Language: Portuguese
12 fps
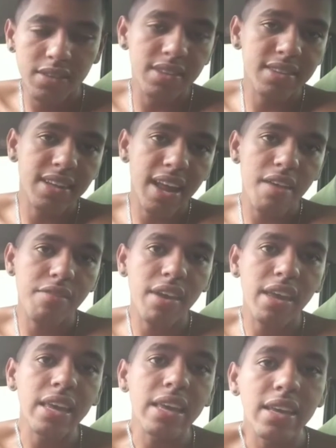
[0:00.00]
Se inscreve
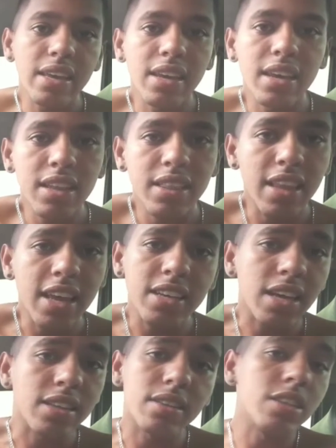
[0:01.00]
aí,
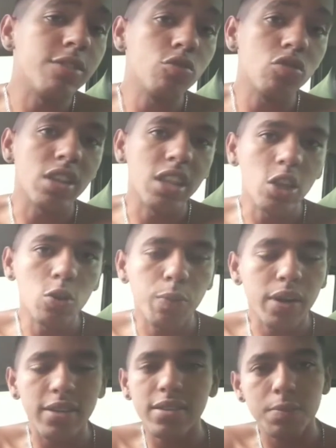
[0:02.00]
deixa, ative o sininho
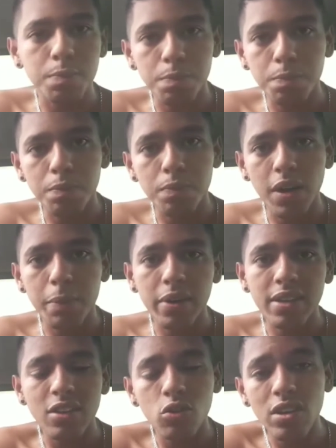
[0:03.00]
para
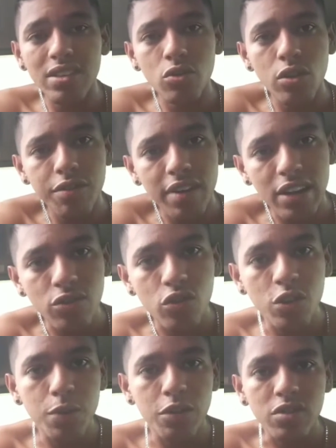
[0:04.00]
aparecer todas as
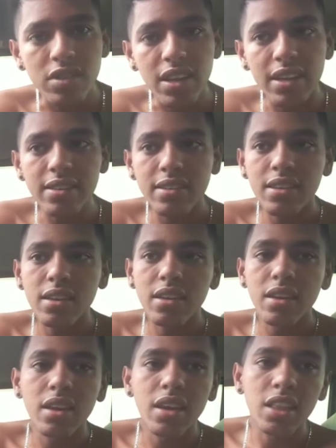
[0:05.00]
notificações para vocês.
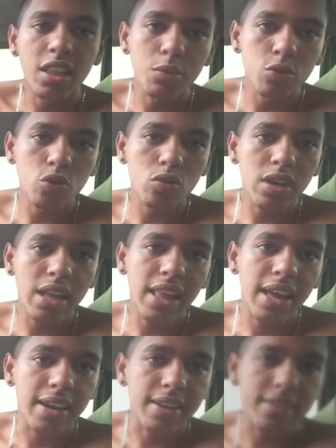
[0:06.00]
E tamo junto,
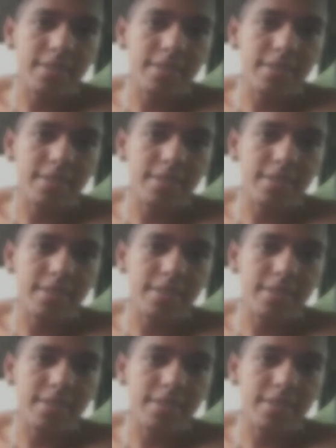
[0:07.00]
galera.